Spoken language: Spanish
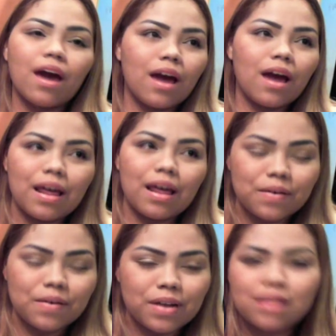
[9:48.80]
de
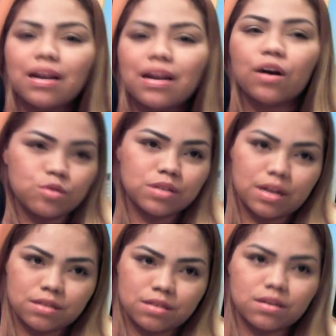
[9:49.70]
verdad la
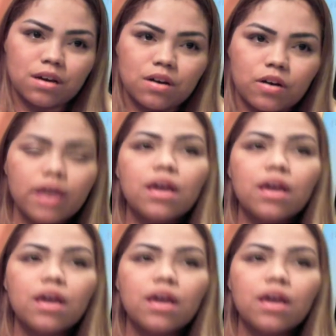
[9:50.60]
constancia, ¿ok?